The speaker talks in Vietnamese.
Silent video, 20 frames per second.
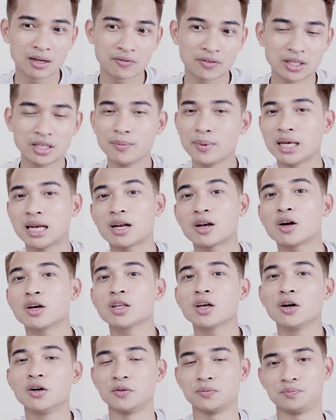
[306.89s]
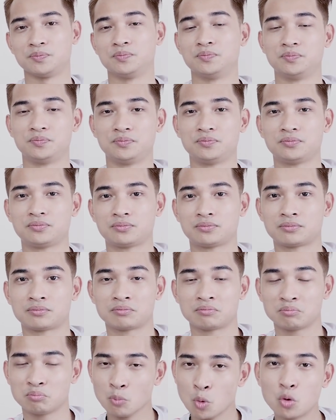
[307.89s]
Và như mình đã nói rồi,
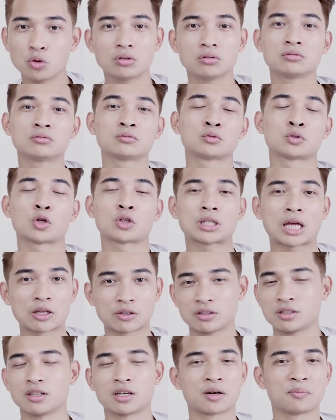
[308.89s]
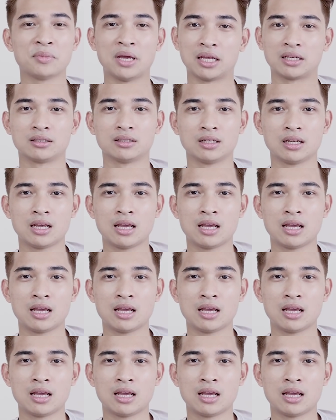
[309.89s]
bút nó tạo ra sự khác biệt.